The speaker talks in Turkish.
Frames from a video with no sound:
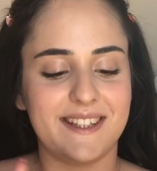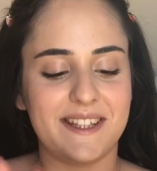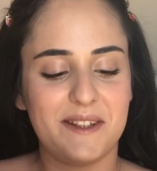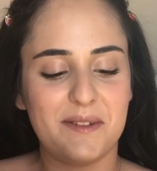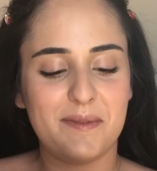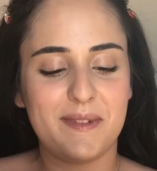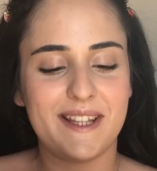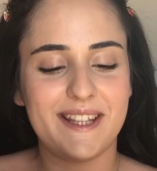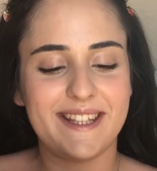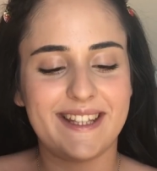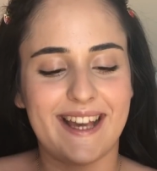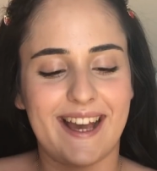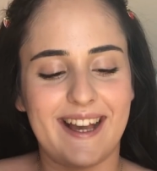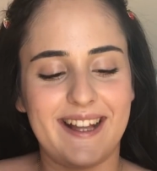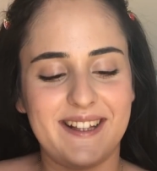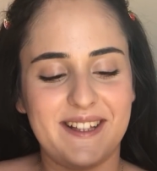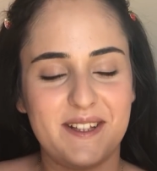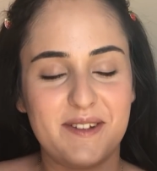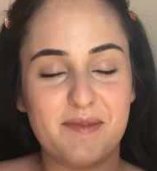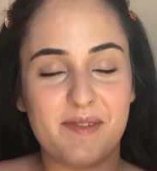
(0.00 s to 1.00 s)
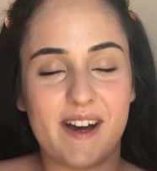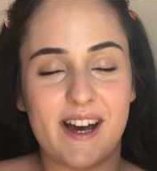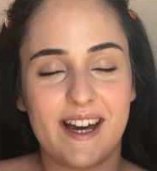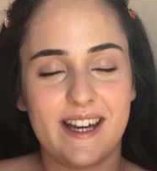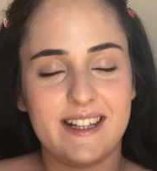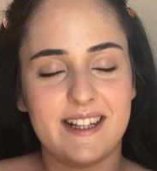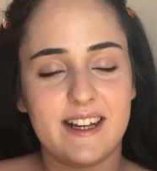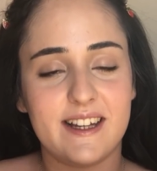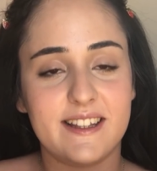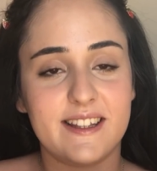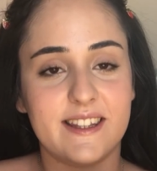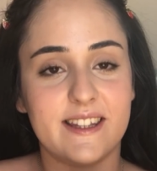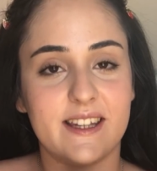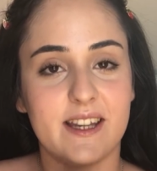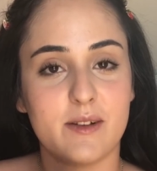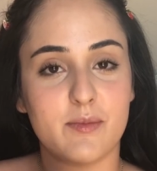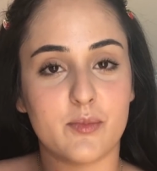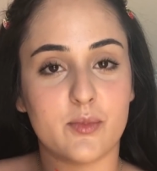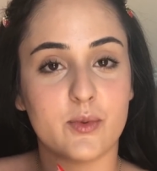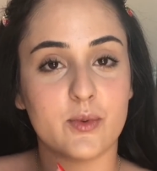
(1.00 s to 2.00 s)
Şimdi geldim
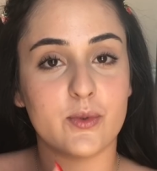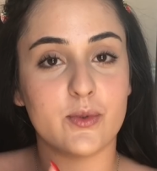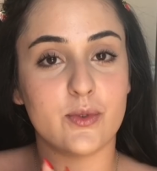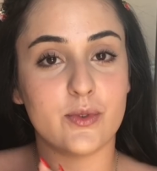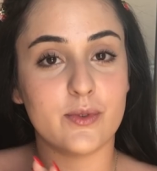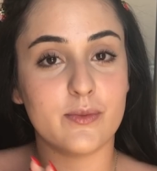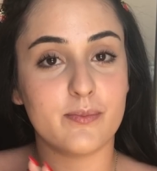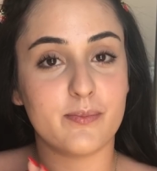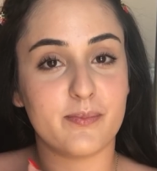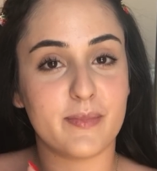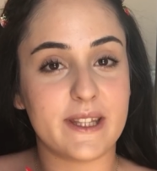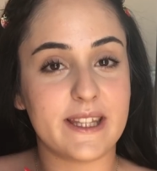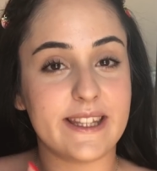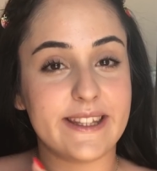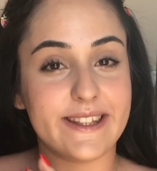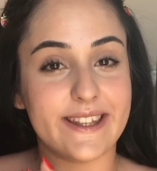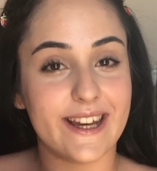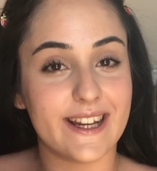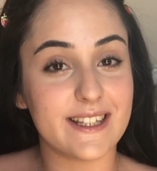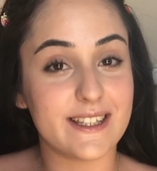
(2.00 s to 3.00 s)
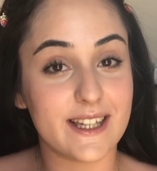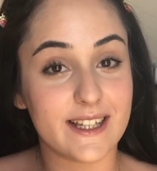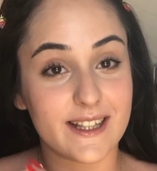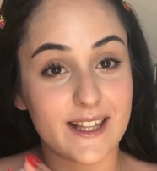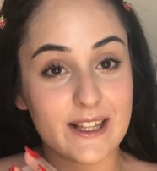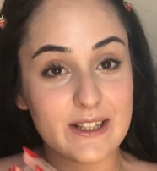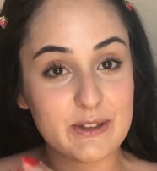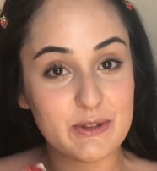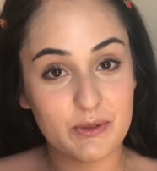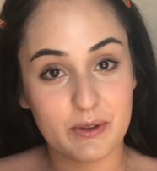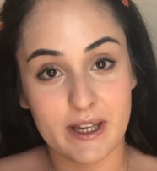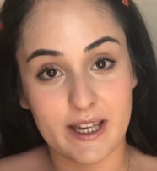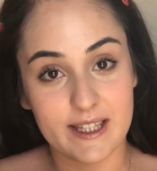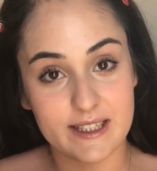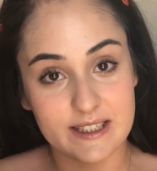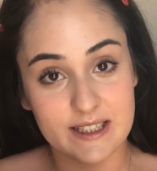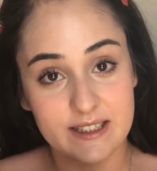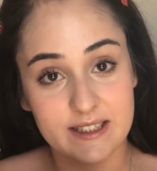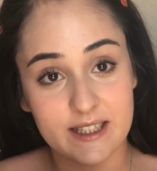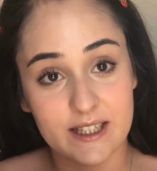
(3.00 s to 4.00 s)
highlight'lara. Bu ürün beni gerçekten çok
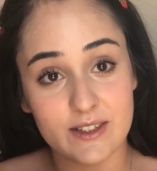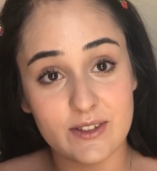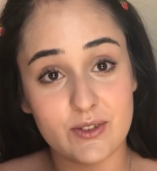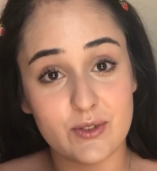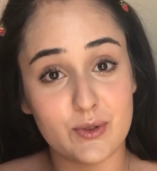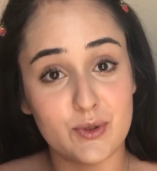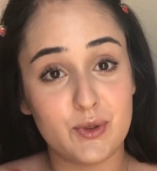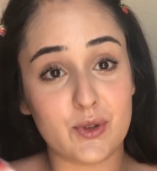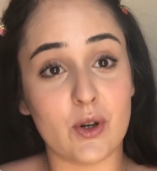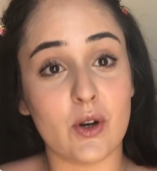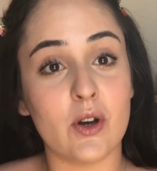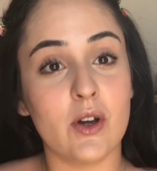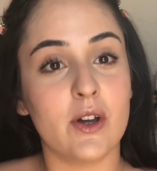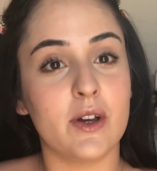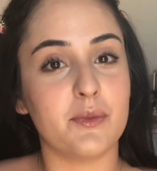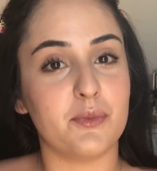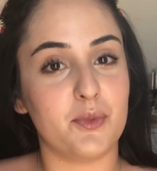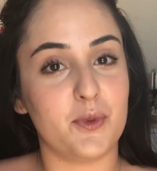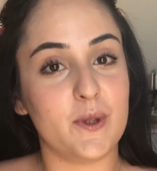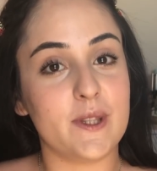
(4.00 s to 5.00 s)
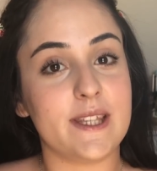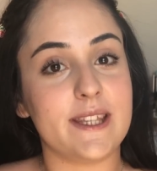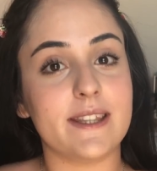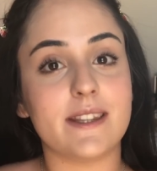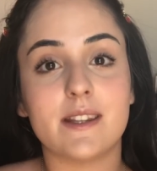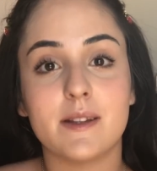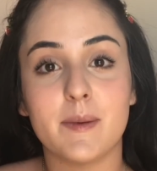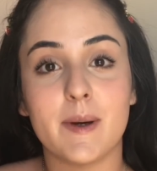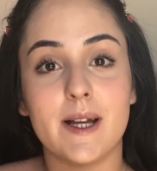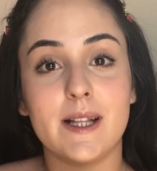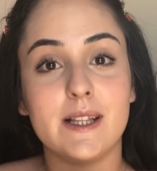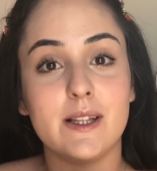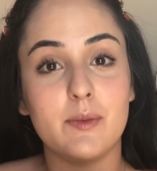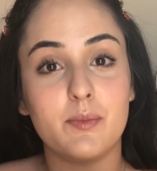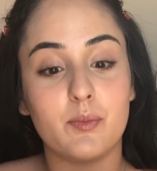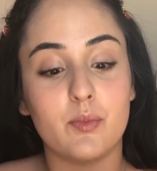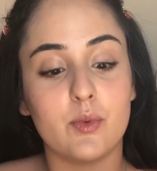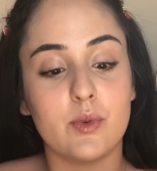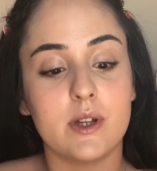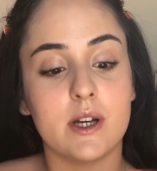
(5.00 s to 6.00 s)
heyecanlandırıyor. Büyük
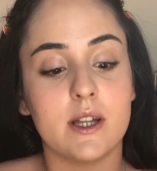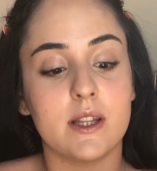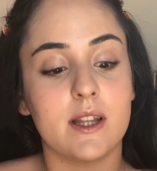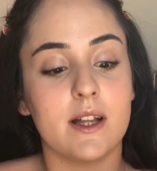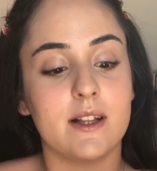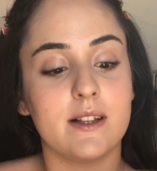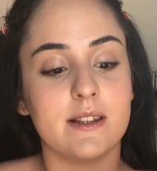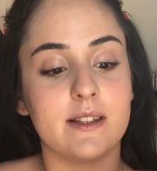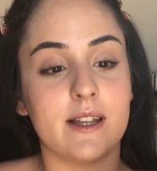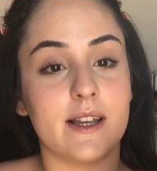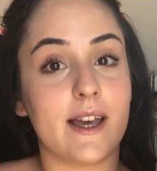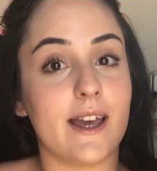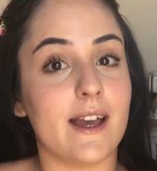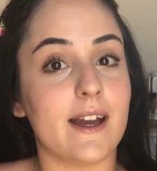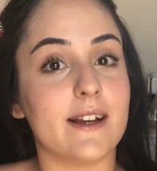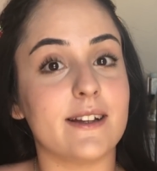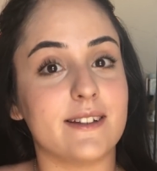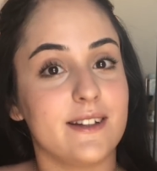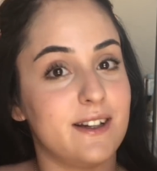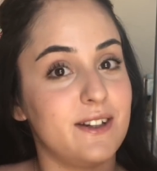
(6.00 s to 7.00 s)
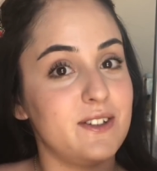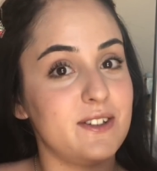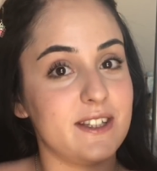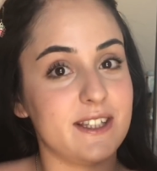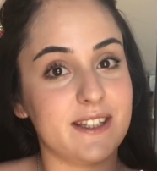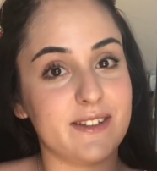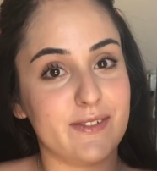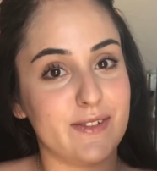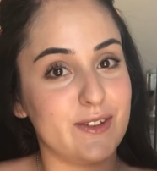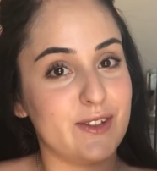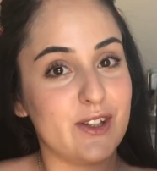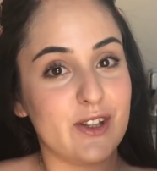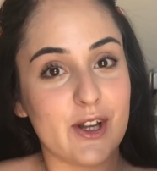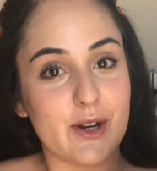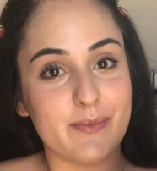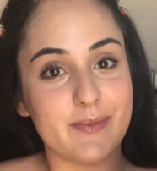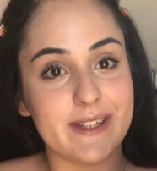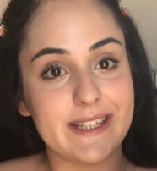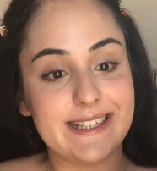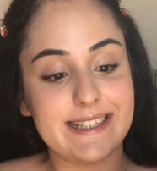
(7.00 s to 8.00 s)
ihtimalle bu kanalda eğer daha önceki
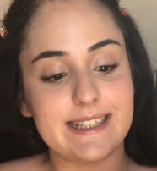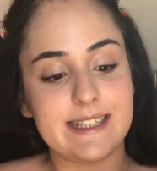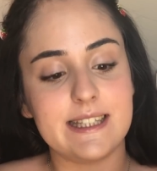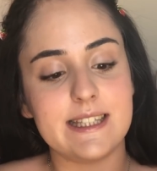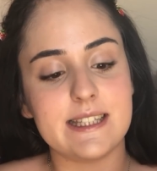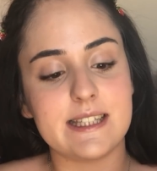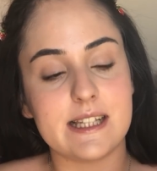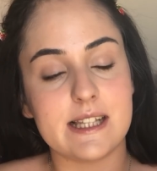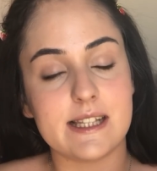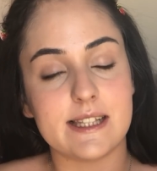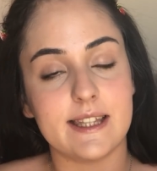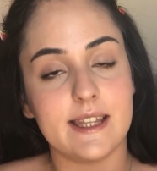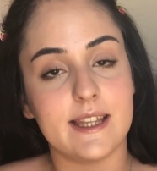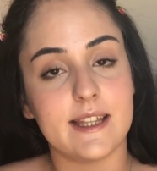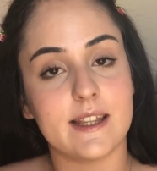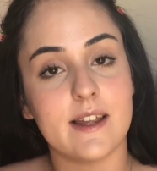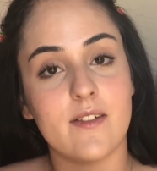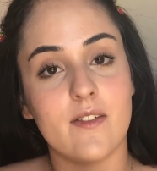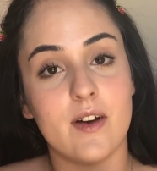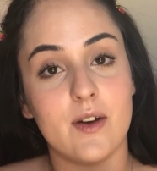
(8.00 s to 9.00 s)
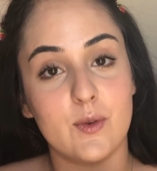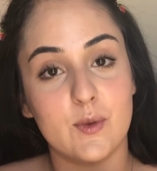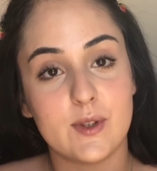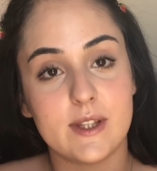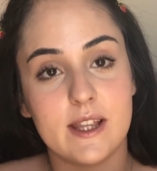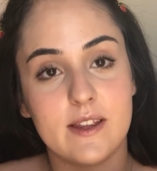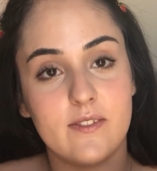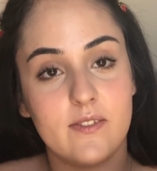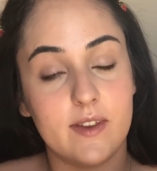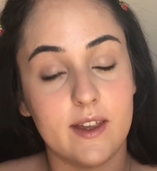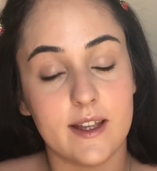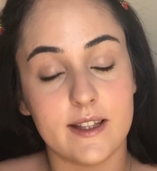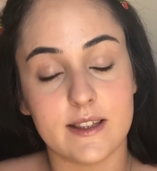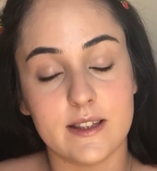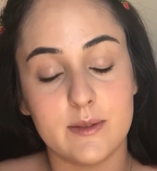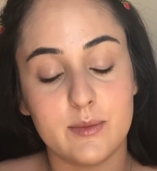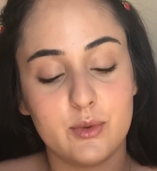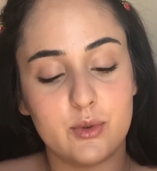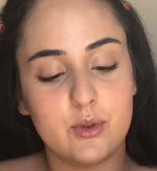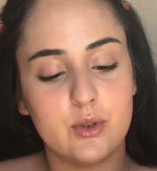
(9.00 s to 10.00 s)
videolarımı izlediyseniz ilk defa yüksek
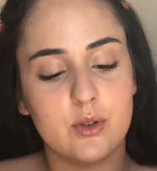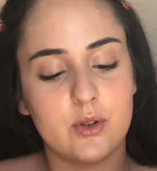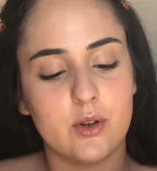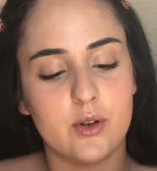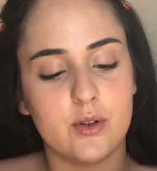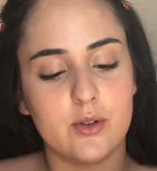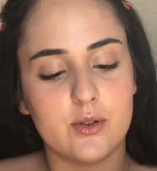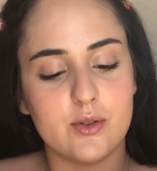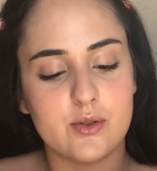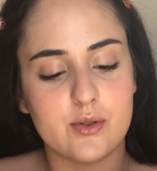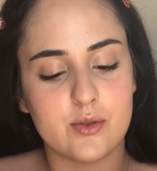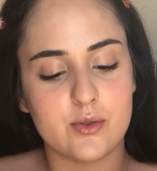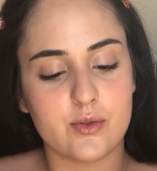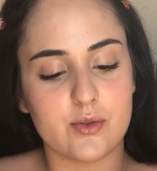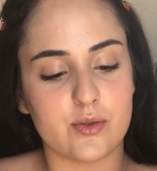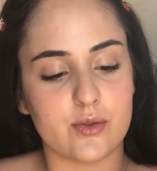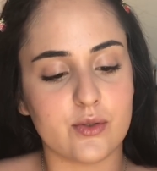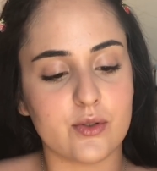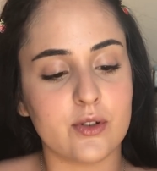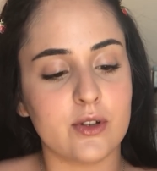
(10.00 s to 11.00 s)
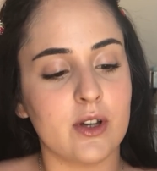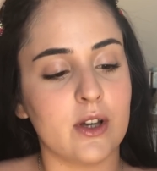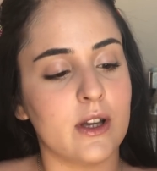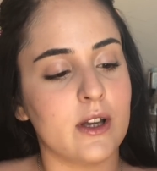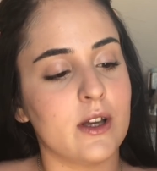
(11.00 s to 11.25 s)
fiyatlı bir ürün görüyorsunuzdur.